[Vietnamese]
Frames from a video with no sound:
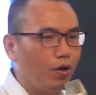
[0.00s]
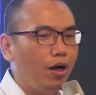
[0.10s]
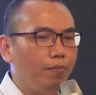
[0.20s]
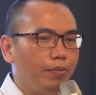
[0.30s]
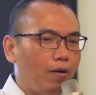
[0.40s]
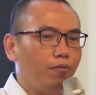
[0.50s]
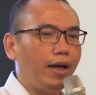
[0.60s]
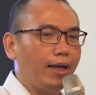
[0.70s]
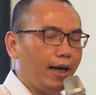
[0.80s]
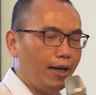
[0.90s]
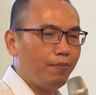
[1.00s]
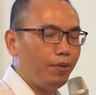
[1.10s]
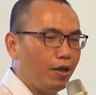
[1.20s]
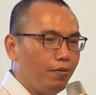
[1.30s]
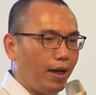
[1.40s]
có hâm nóng lại cả năm
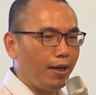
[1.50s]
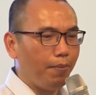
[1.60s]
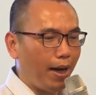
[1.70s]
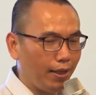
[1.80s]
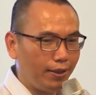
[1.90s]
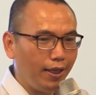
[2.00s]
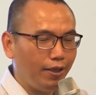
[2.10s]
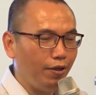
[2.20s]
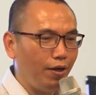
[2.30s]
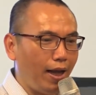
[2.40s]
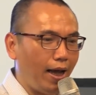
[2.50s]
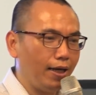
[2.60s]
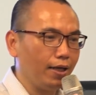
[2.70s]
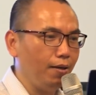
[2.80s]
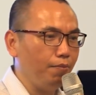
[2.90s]
được không? Hay bản chất nó là
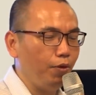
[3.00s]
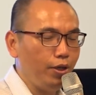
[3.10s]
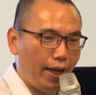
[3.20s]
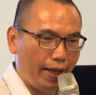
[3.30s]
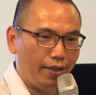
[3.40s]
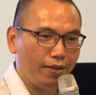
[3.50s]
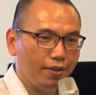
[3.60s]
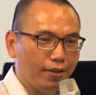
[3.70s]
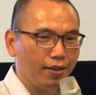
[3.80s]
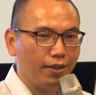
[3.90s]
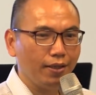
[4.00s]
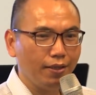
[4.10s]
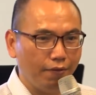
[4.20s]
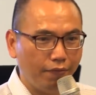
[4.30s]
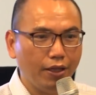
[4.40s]
ăn cơm mỗi ngày.
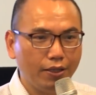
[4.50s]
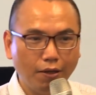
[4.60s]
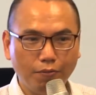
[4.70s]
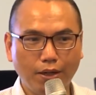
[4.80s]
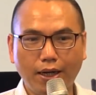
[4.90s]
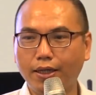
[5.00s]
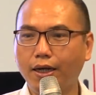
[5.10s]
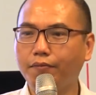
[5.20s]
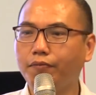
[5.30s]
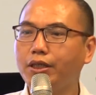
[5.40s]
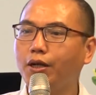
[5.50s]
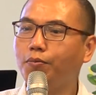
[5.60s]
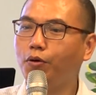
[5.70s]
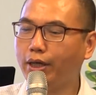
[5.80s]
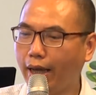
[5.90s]
Vợ chồng ăn cơm với nhau
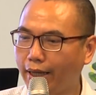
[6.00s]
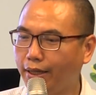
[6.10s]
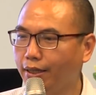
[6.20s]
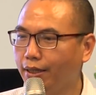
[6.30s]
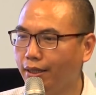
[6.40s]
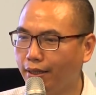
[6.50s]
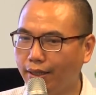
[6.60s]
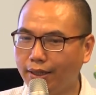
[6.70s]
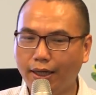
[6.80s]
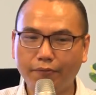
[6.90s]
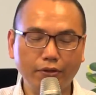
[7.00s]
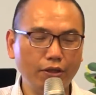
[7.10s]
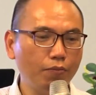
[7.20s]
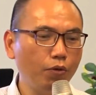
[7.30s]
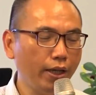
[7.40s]
mỗi ngày, gắn kết với
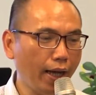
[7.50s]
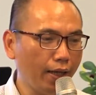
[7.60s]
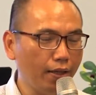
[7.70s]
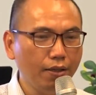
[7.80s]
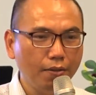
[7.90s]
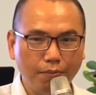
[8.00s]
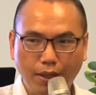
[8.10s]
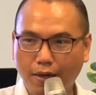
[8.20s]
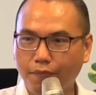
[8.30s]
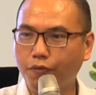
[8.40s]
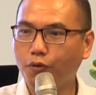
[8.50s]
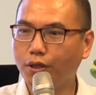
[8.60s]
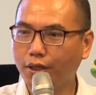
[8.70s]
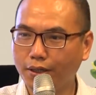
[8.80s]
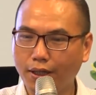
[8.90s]
nhau mỗi ngày, 15 phút,
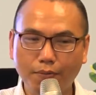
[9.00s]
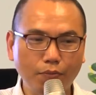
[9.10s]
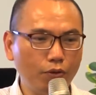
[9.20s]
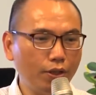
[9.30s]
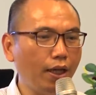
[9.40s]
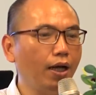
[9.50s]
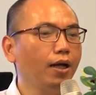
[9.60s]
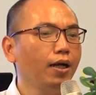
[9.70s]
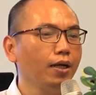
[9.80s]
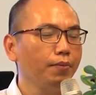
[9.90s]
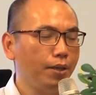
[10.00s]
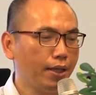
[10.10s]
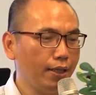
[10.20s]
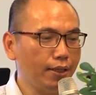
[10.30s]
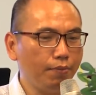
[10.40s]
nửa tiếng, 1 tiếng, biết
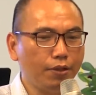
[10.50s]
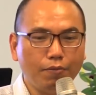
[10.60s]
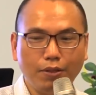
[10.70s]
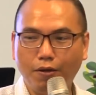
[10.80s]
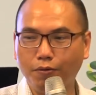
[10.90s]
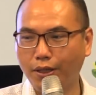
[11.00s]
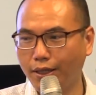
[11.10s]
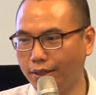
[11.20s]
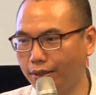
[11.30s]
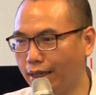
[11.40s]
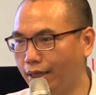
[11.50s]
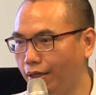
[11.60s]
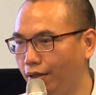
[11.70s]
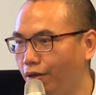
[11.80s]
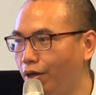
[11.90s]
cách chăm sóc nhau thì gia đình
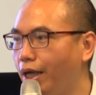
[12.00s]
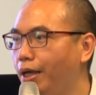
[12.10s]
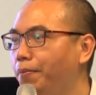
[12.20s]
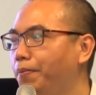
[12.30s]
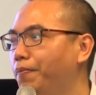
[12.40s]
nó êm.